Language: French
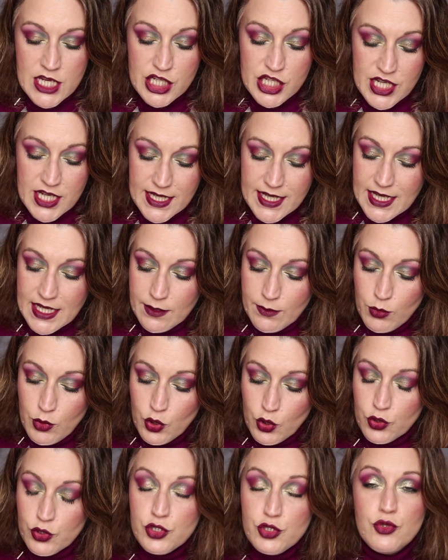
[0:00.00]
J'ai
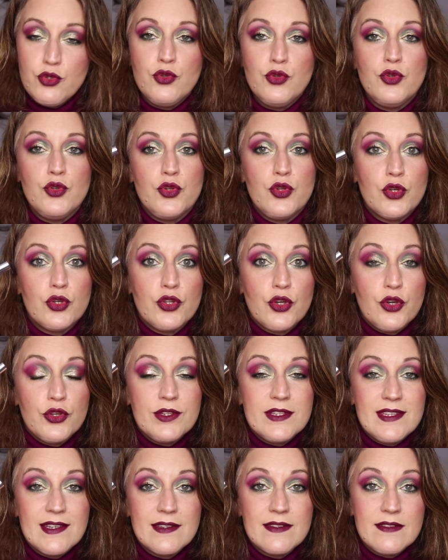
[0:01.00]
également reçu une autre
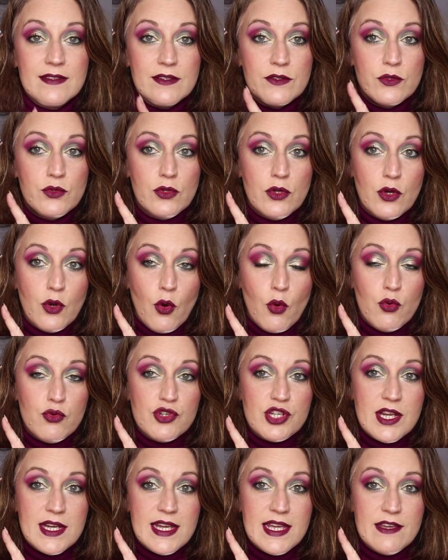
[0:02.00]
teinte de leur
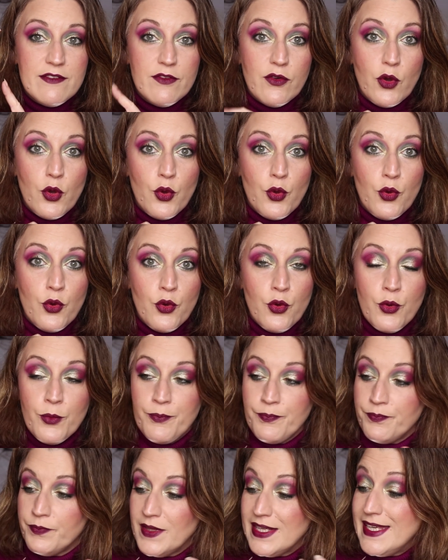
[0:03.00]
rouge à lèvres
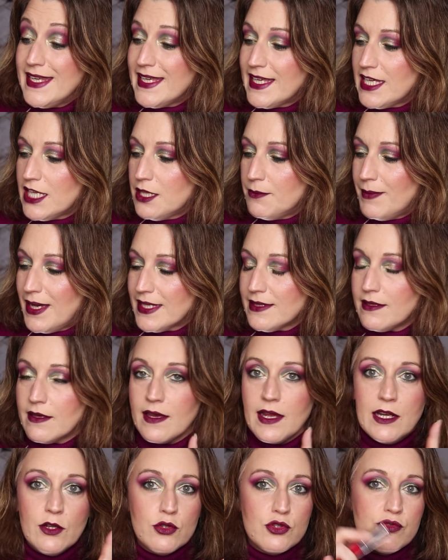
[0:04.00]
euh, liquide
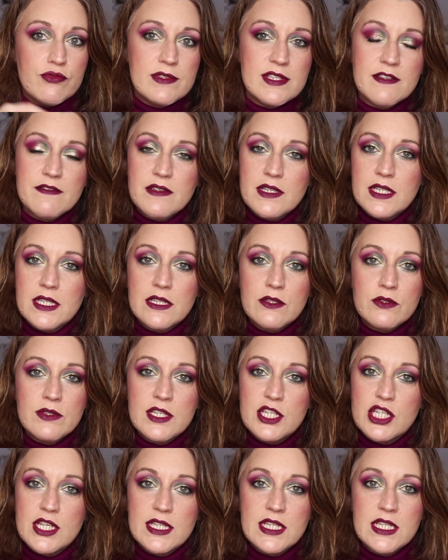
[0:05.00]
mat. Alors je vous avais
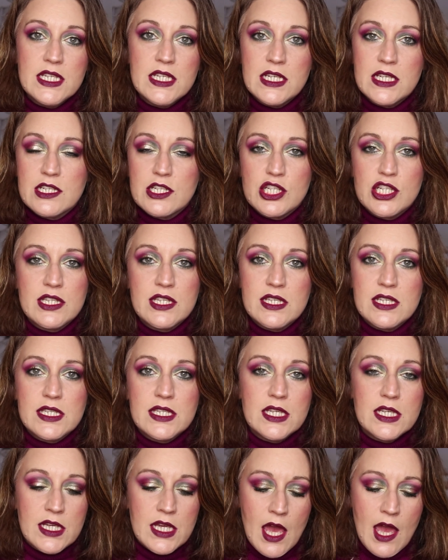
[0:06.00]
déjà dit, hein, j'ai
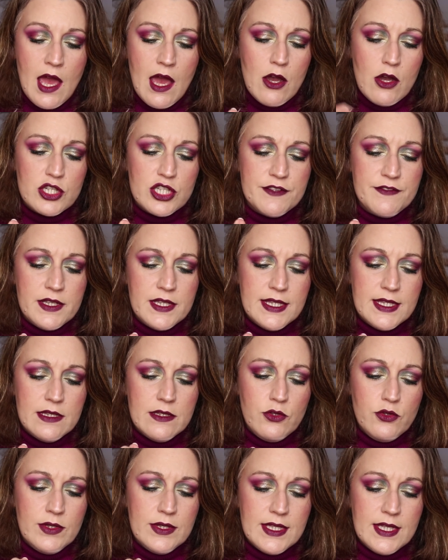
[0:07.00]
testé, alors j'avais
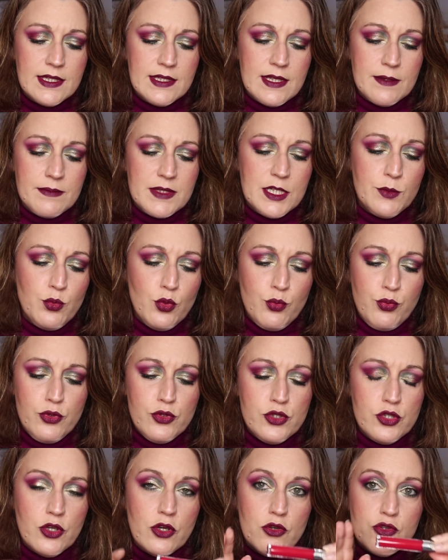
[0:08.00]
une, teinte un petit peu
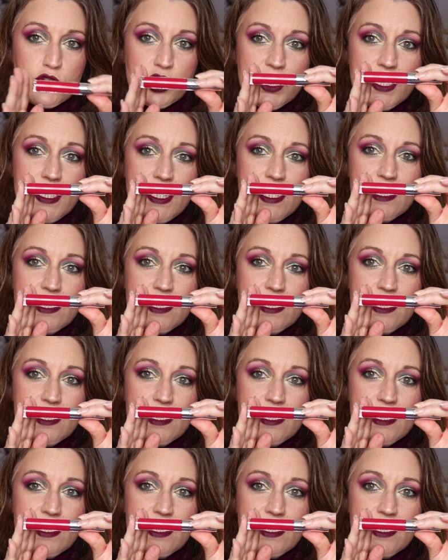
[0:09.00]
plus orangée.